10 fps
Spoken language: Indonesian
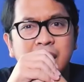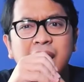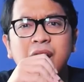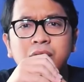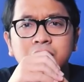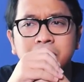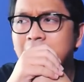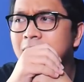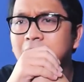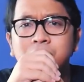galau?
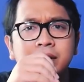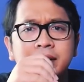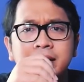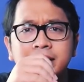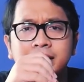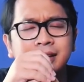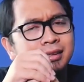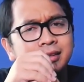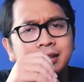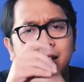Mana yang gue gedein nih?
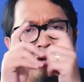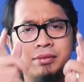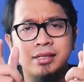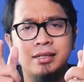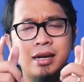Kalau misalkan